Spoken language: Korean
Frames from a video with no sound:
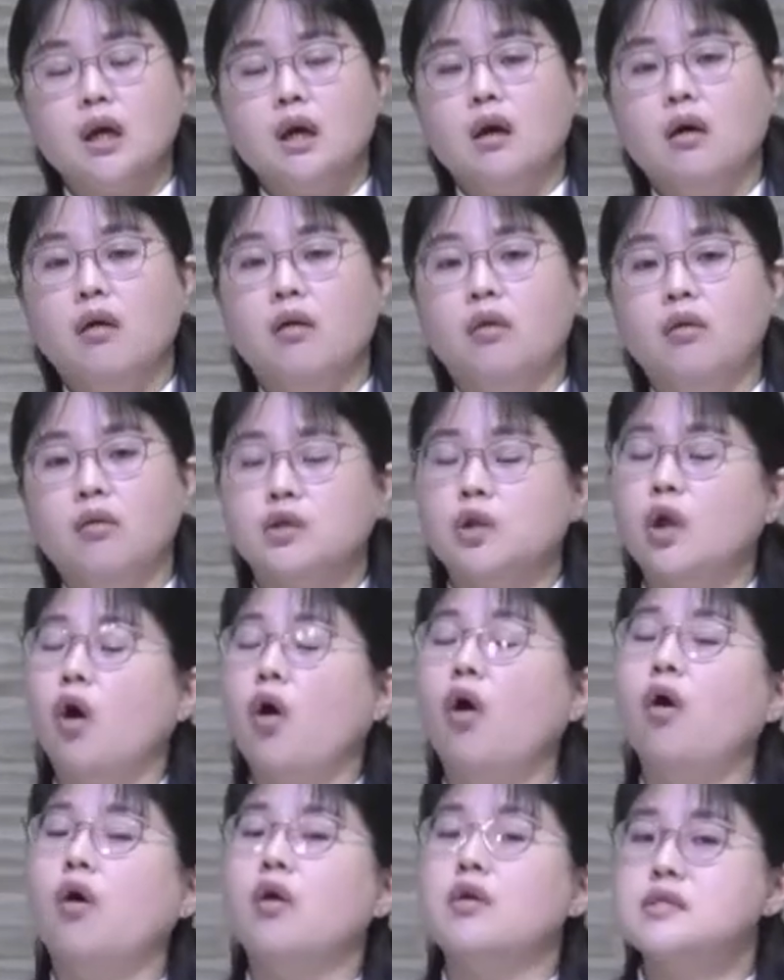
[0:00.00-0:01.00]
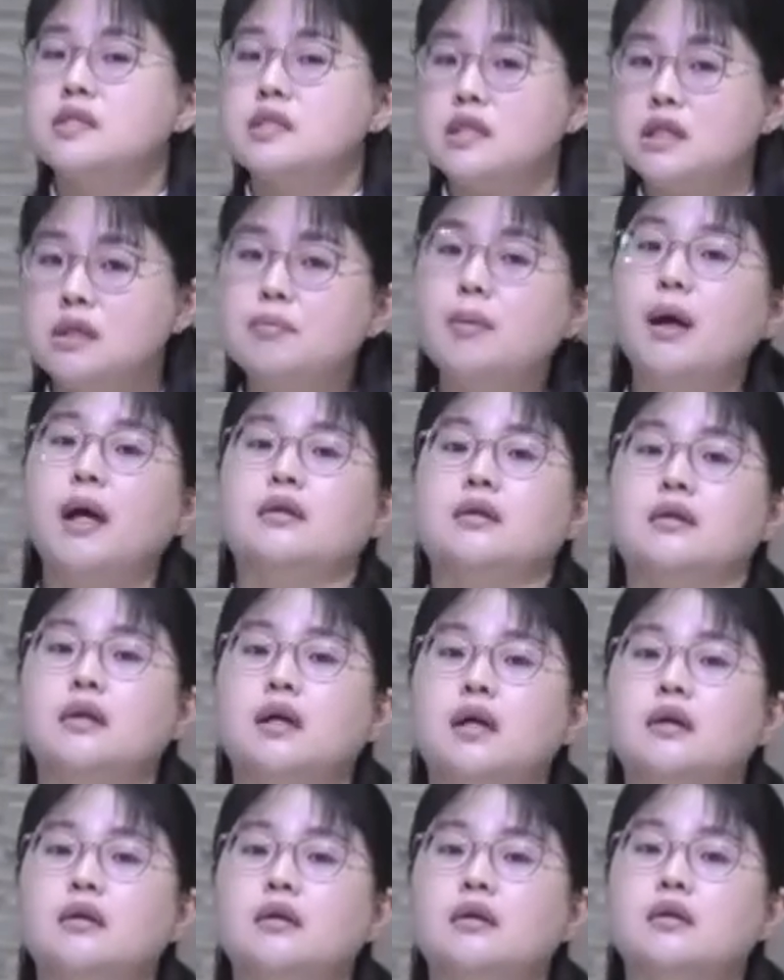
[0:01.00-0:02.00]
어, 더 심한
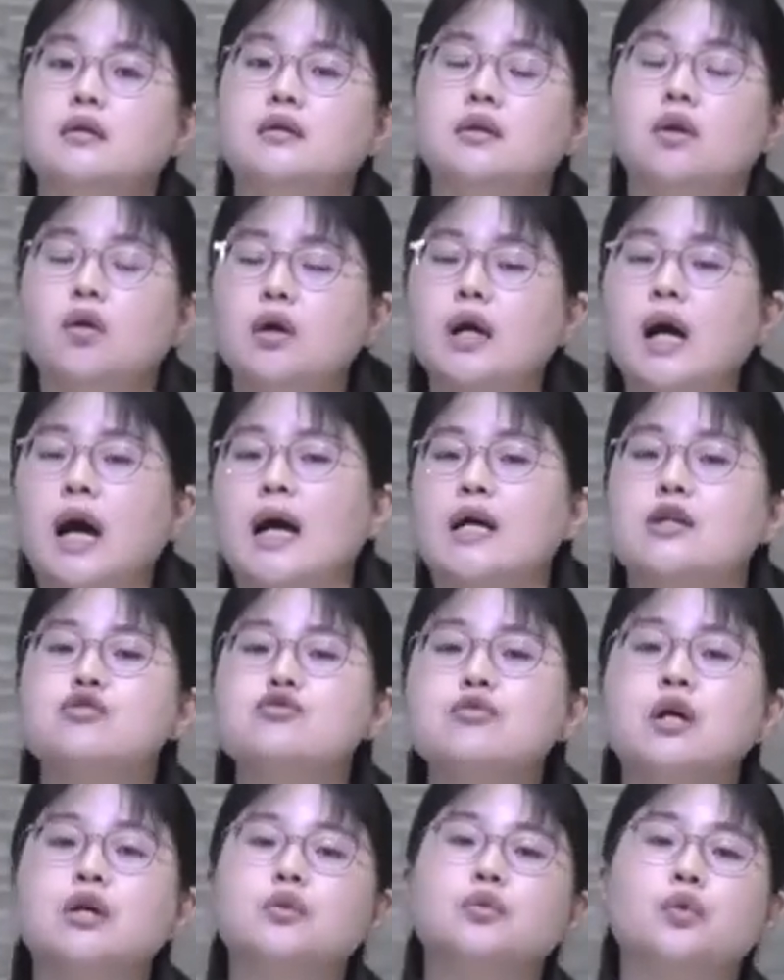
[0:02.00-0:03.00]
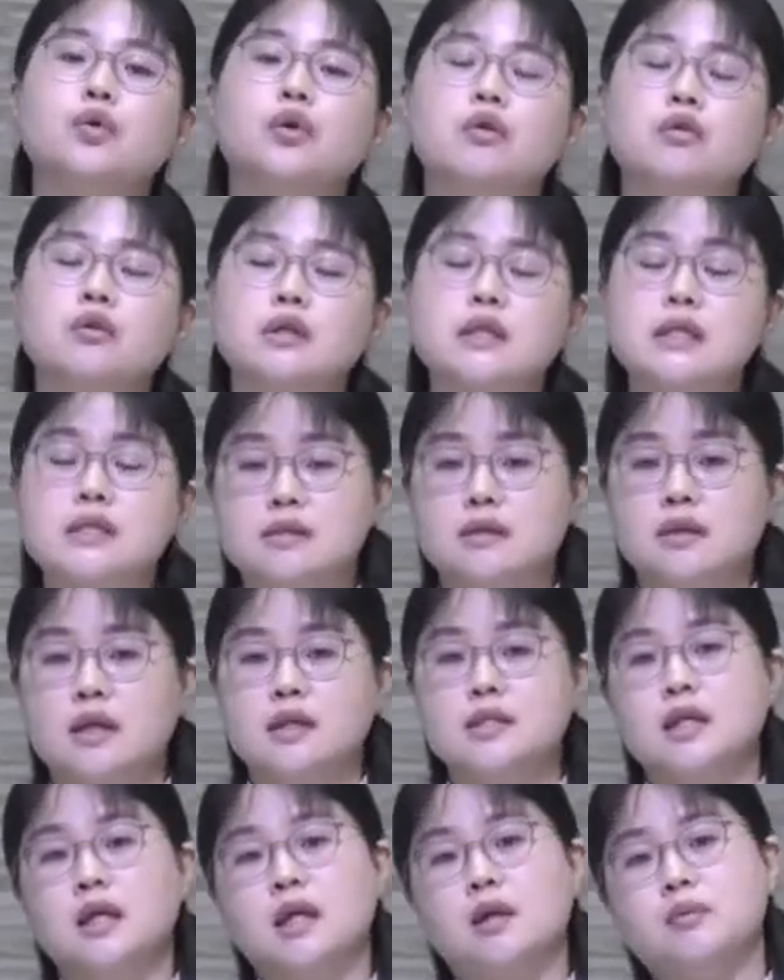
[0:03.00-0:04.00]
더 가중한 노역을 이스라엘
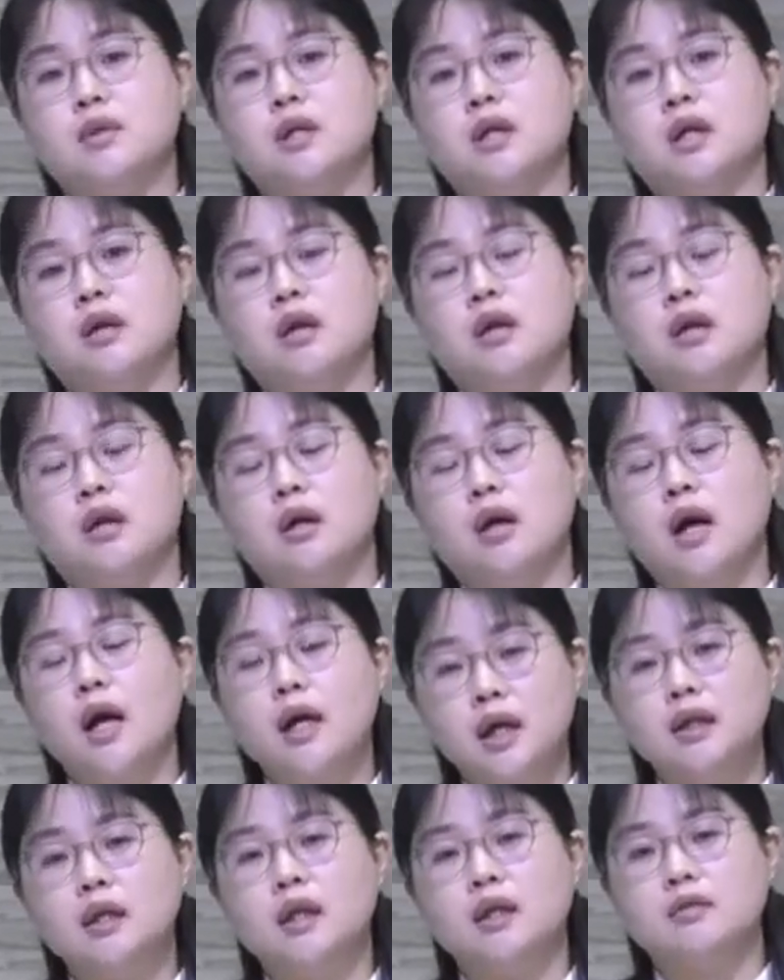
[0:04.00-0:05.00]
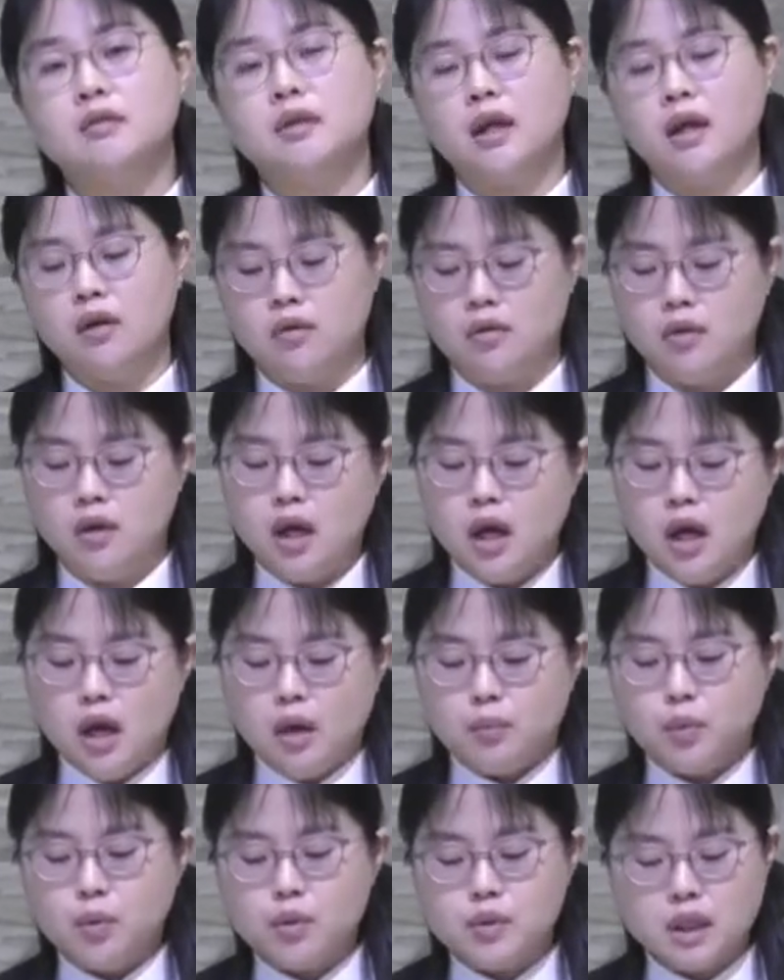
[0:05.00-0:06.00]
사람들에게 하게 되는데요.
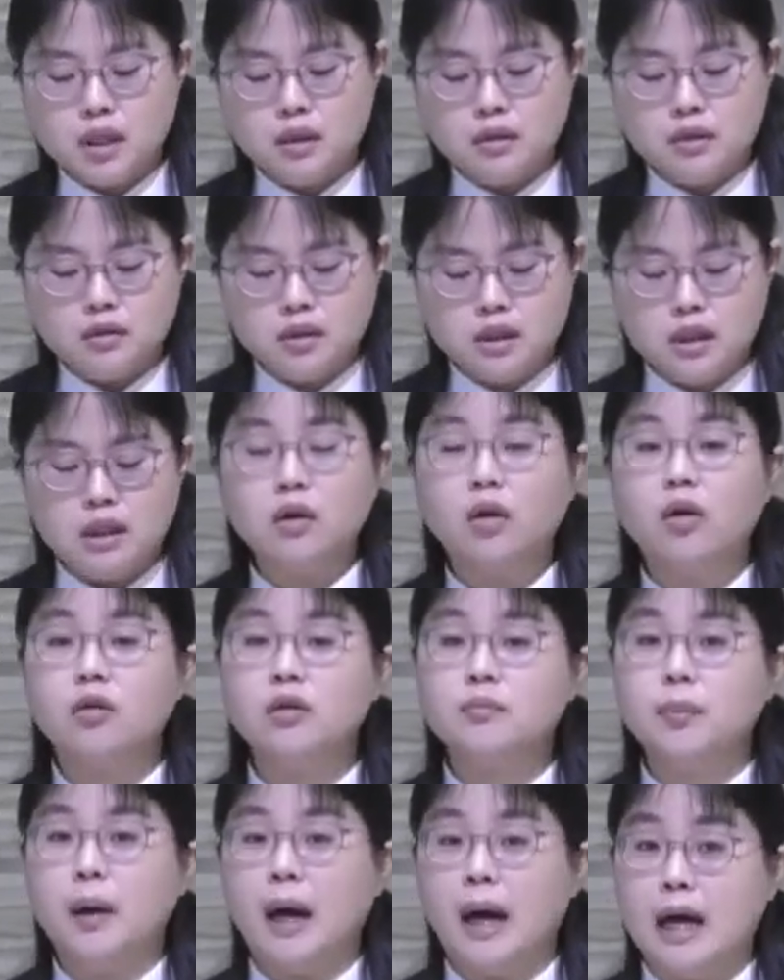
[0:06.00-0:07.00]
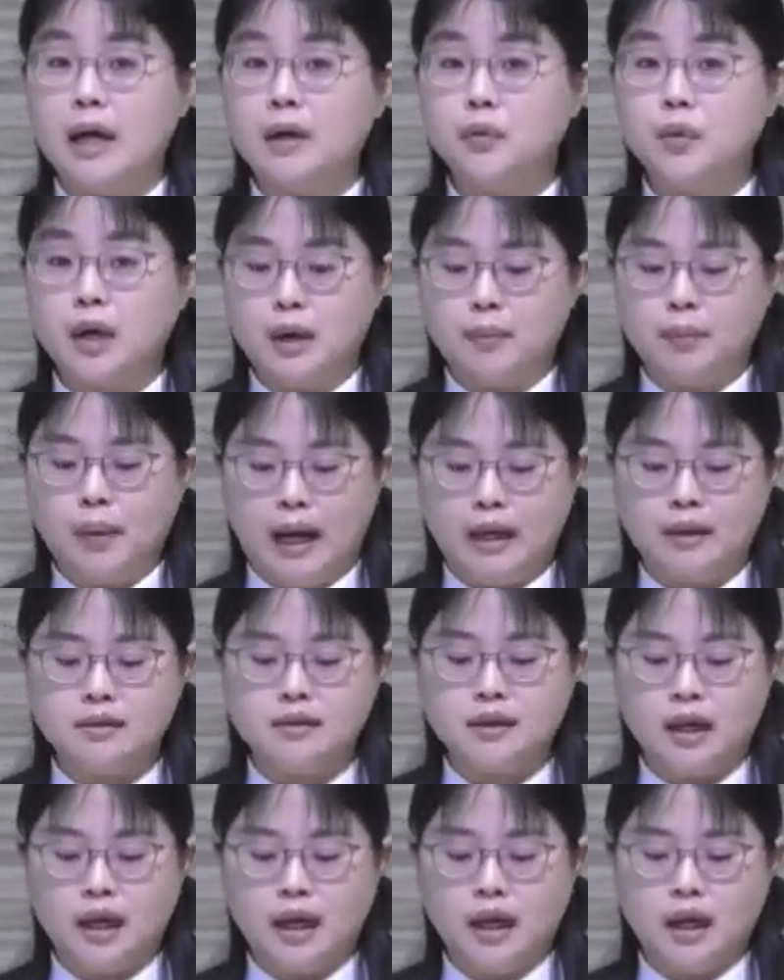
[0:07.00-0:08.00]
모세는 이런 바로의
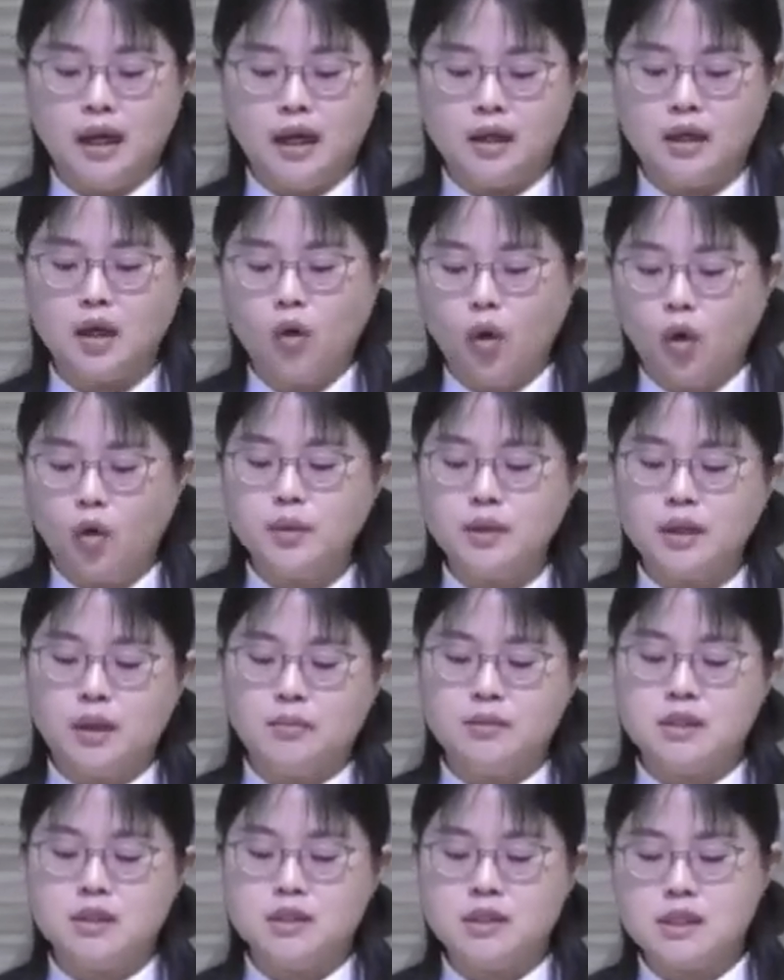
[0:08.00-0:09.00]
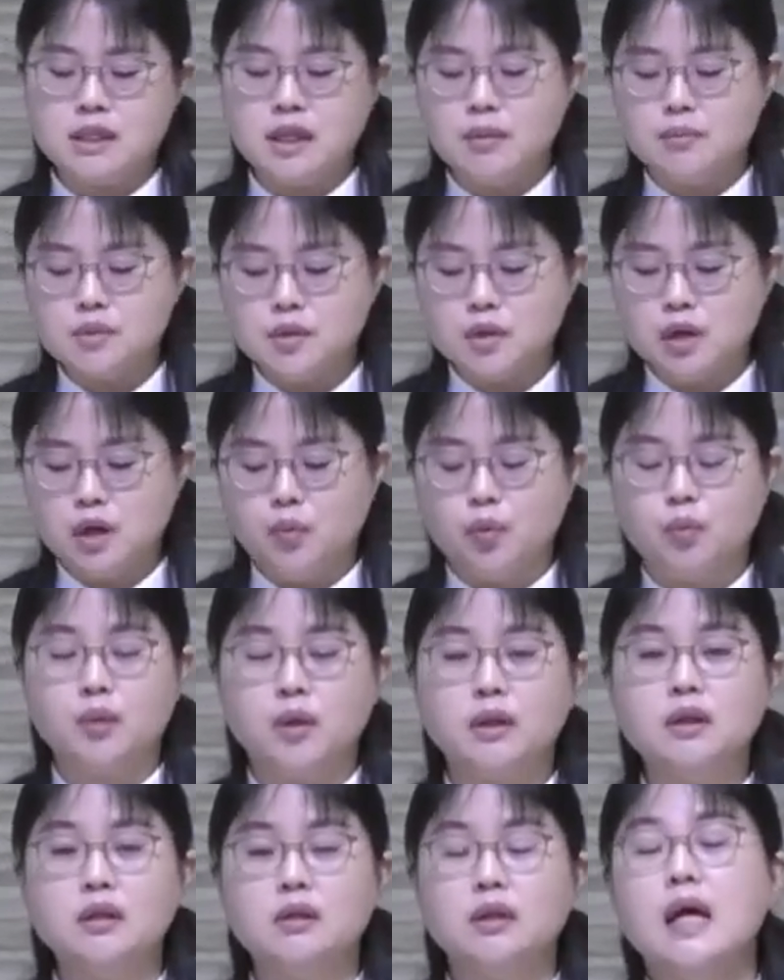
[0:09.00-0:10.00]
반응에 겁이 남는지 3절에
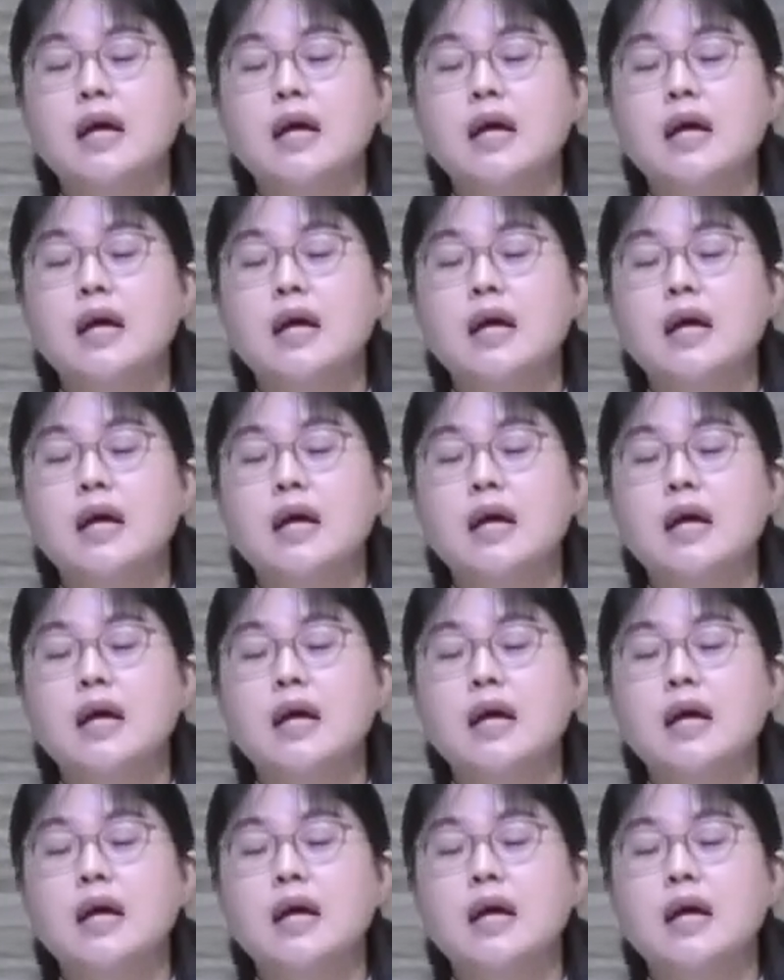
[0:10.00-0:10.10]
보면은